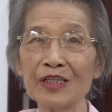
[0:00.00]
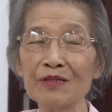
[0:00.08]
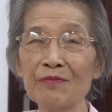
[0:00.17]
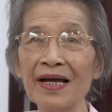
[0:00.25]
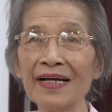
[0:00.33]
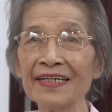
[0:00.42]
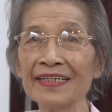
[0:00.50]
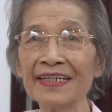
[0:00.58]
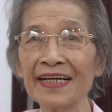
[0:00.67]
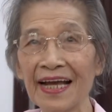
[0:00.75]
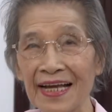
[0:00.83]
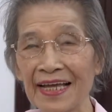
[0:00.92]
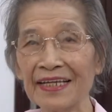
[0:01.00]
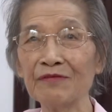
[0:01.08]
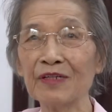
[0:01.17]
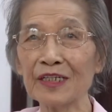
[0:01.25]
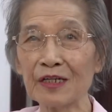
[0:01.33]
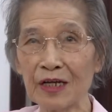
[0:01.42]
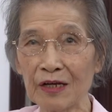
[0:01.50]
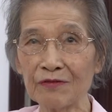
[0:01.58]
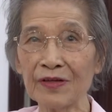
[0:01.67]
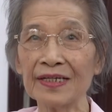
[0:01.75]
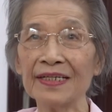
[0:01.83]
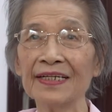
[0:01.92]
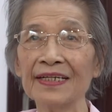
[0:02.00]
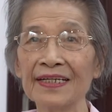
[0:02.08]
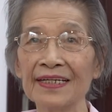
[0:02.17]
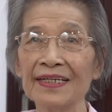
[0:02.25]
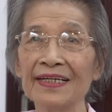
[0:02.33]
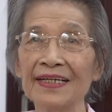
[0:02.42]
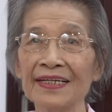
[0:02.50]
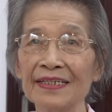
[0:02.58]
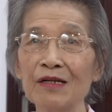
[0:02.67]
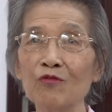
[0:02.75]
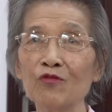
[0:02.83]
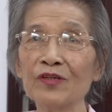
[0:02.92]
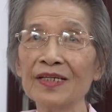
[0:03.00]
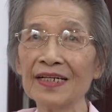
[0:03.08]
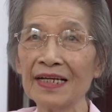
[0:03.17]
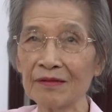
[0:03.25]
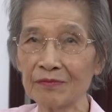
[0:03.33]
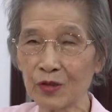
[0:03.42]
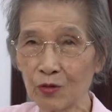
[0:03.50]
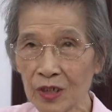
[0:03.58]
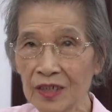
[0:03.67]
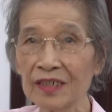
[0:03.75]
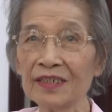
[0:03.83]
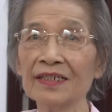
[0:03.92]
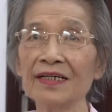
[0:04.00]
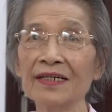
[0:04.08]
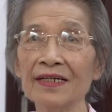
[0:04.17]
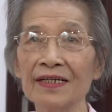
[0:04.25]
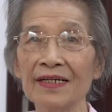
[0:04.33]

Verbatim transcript: Thấy bác ấy càng ngày mình lại càng phải động viên làm tốt hơn nữa.